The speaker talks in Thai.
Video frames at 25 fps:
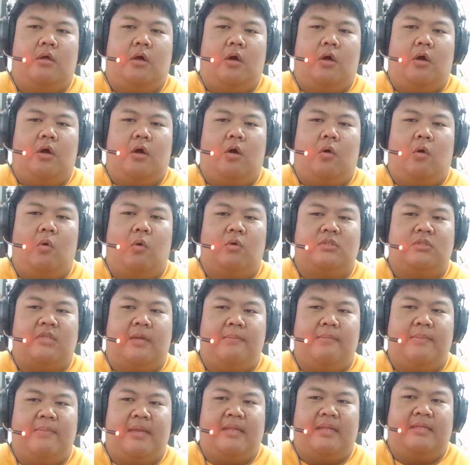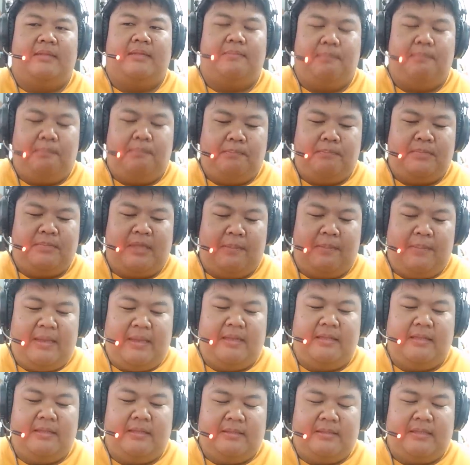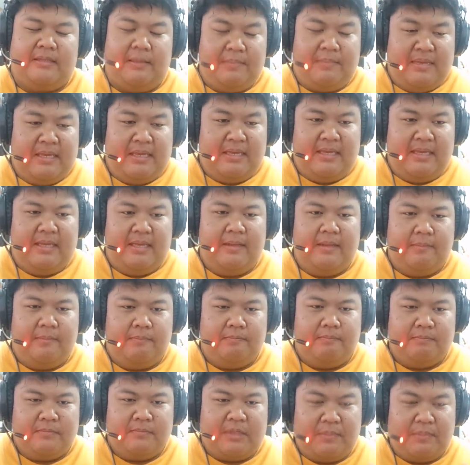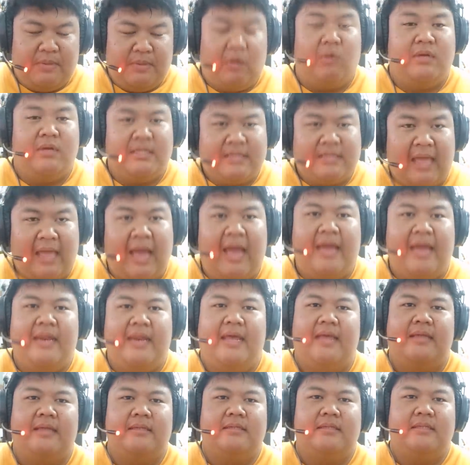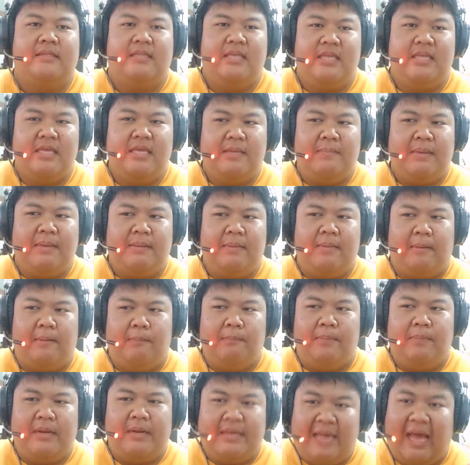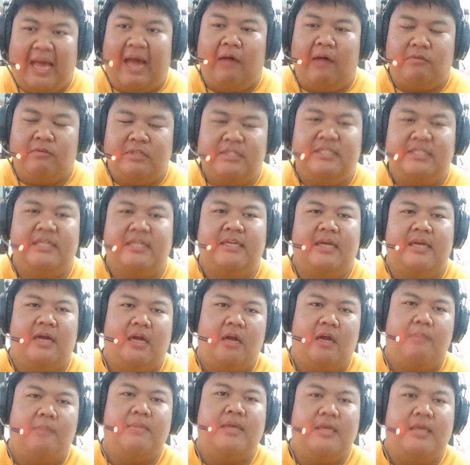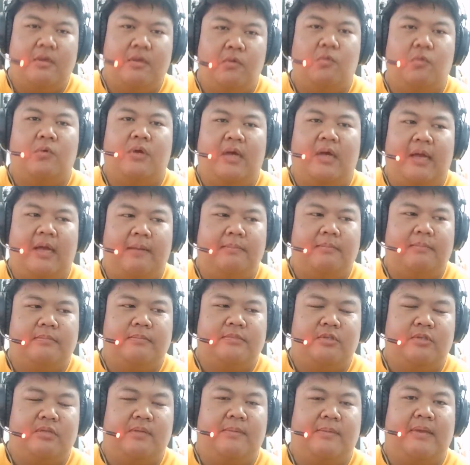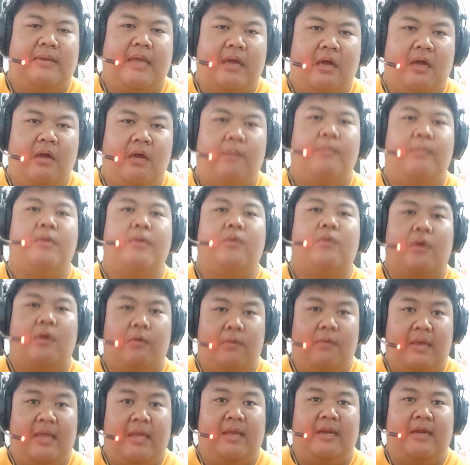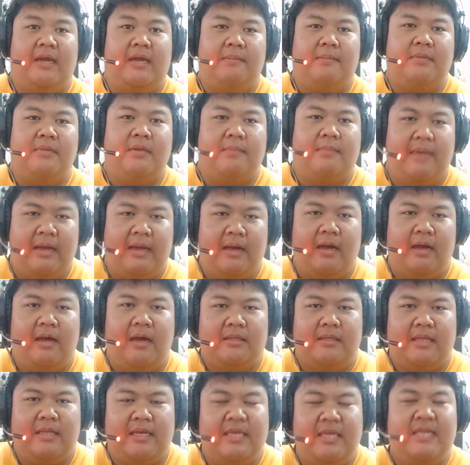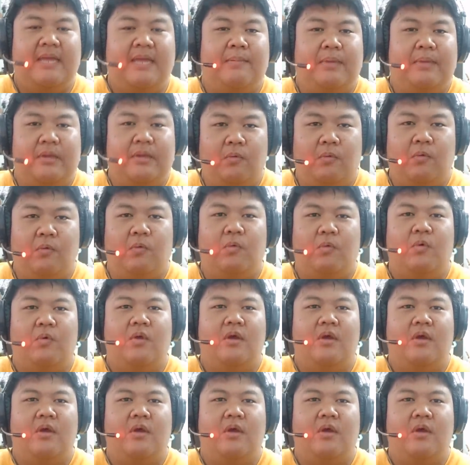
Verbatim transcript: ก็คงจำเป็นจะเป็นจะมีจะมีคนที่ตายเนี่ยที่เป็นแบบเป็นดาวจริงๆอ่ะก็มีอยู่นะครับส่วนจะเป็นใครก็ไปดูกันเองนะครับหรือไม่ก็ถ้าขี้เกียจไปดู